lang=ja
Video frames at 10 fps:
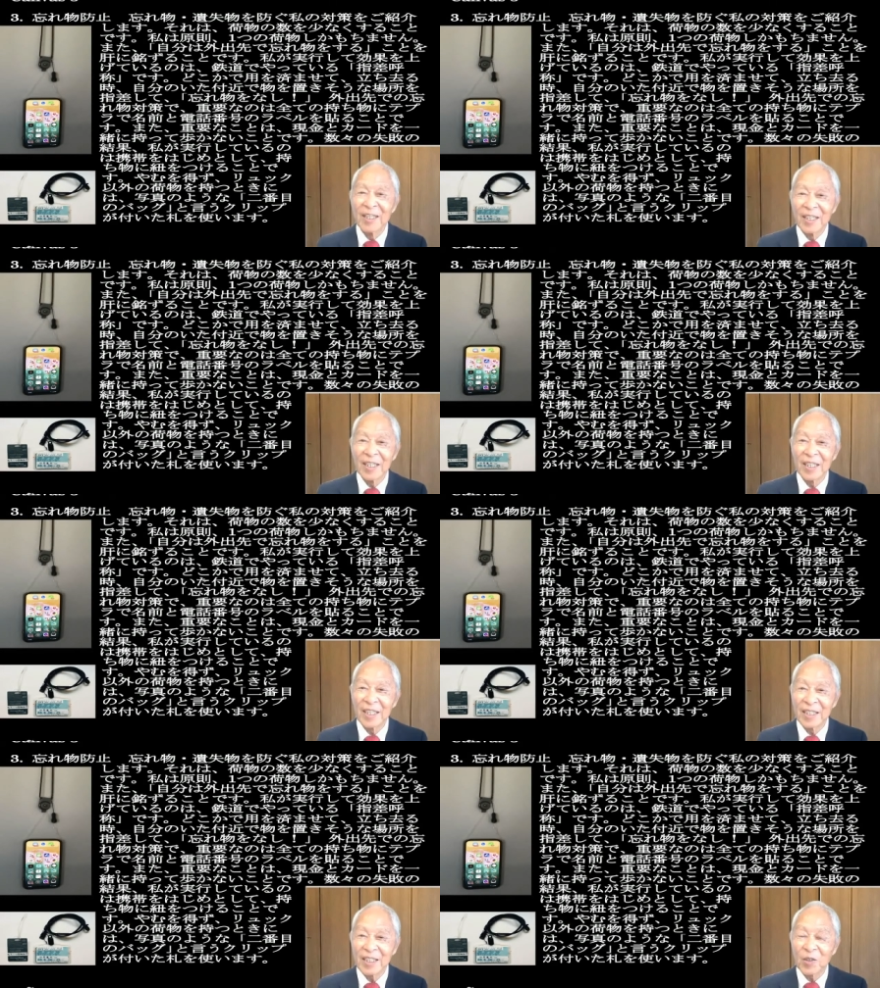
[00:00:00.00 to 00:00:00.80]

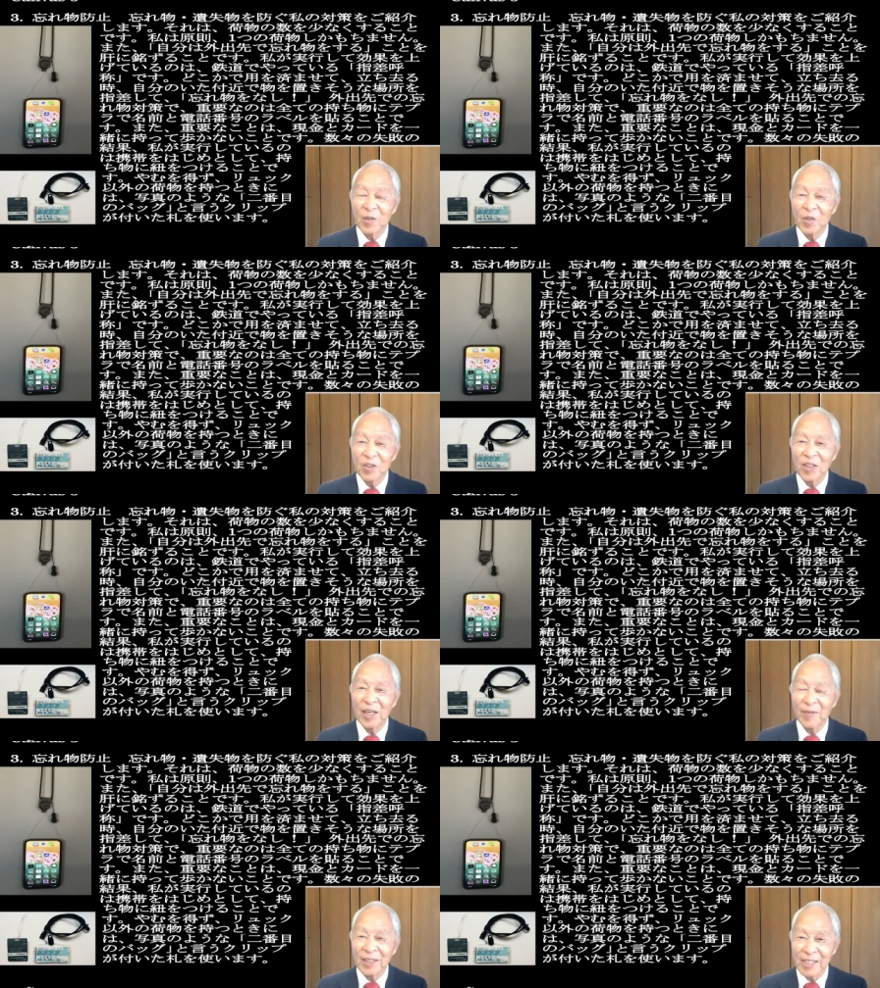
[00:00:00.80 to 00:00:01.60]
えー、1個ぐ
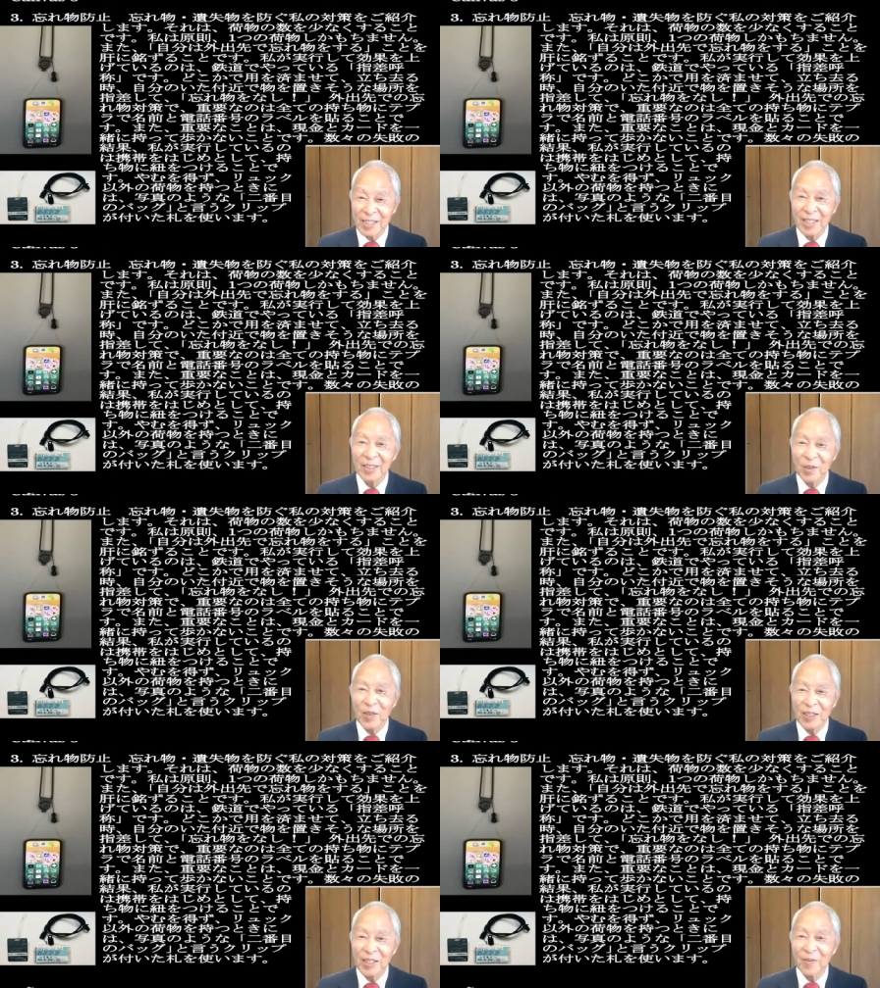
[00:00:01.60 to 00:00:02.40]
らいはですね
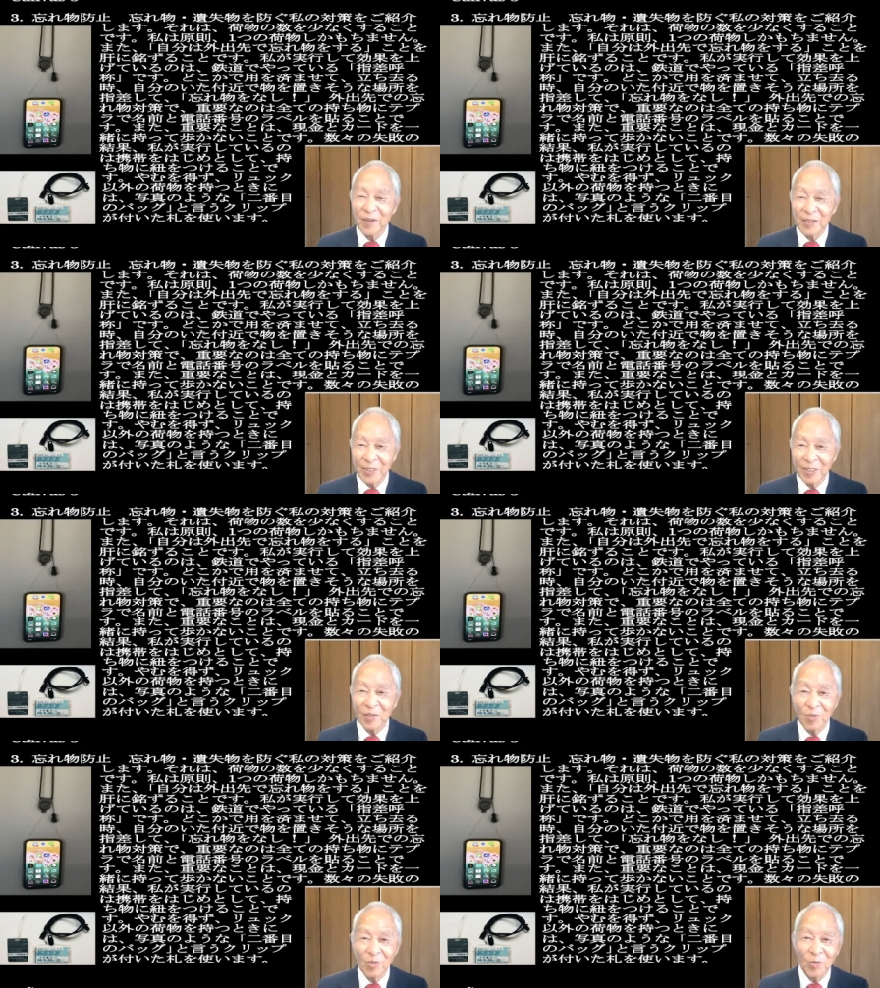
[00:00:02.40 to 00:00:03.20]
どっかに忘れ
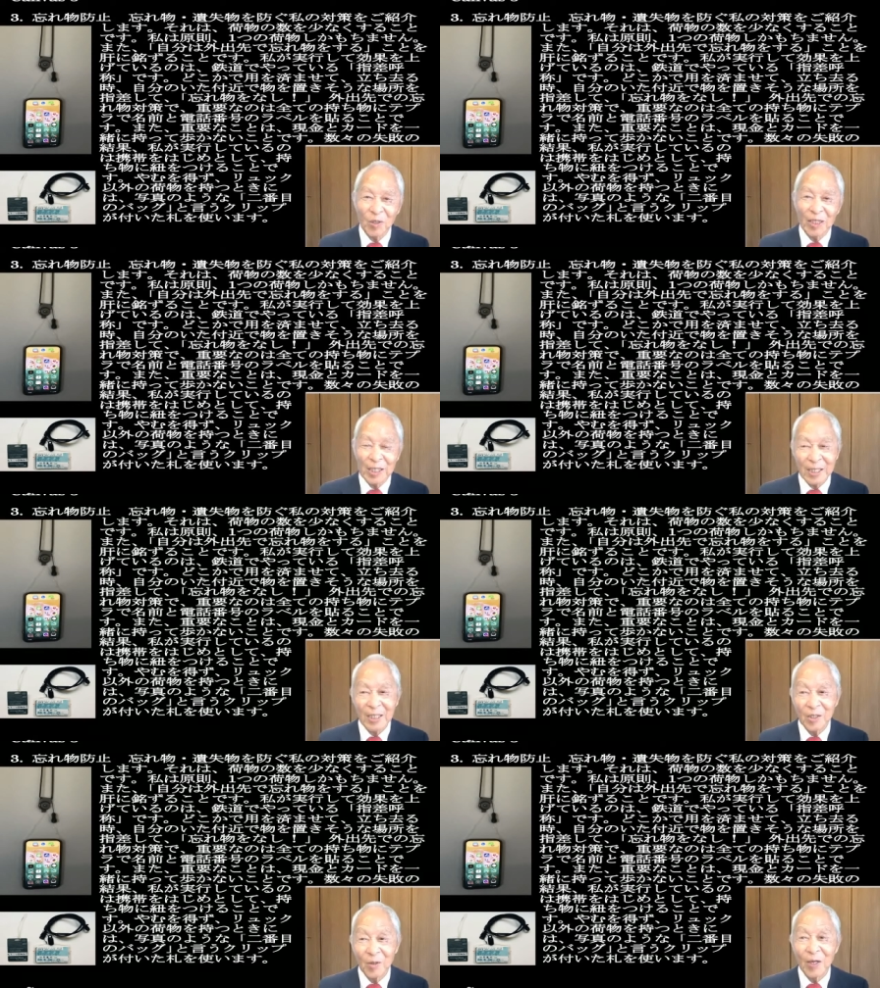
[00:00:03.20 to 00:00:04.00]
るということがで
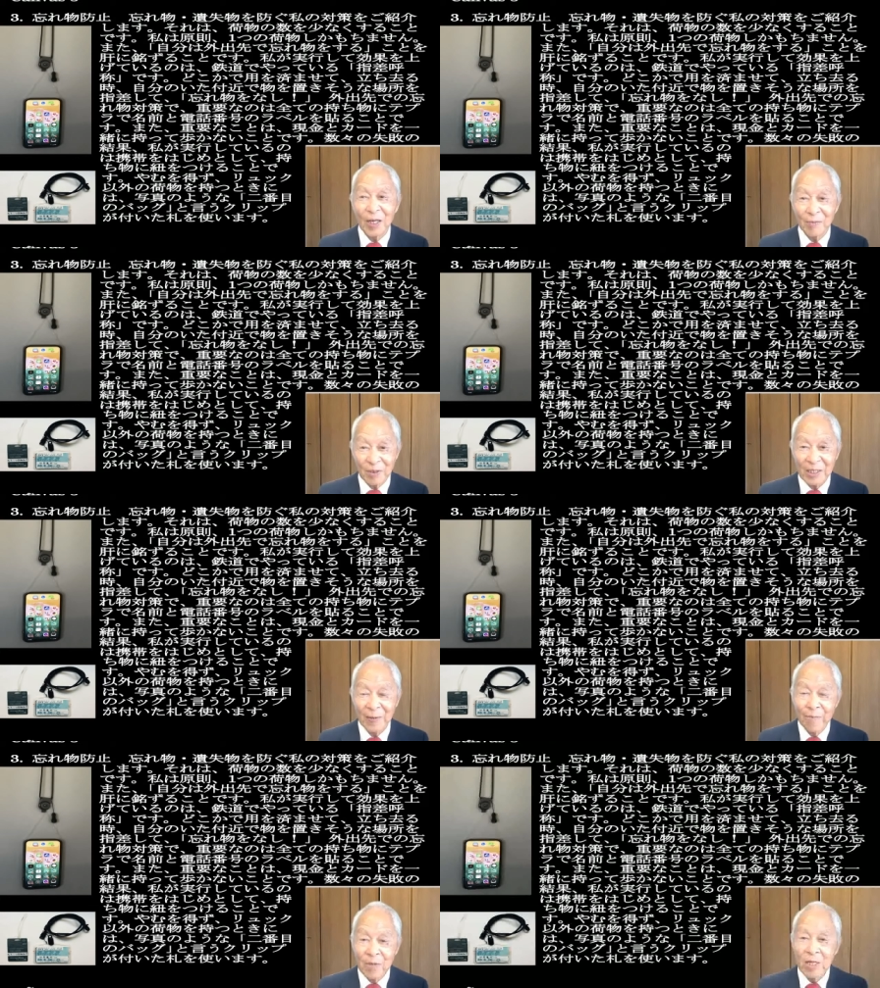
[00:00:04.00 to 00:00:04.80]
すねよくあります。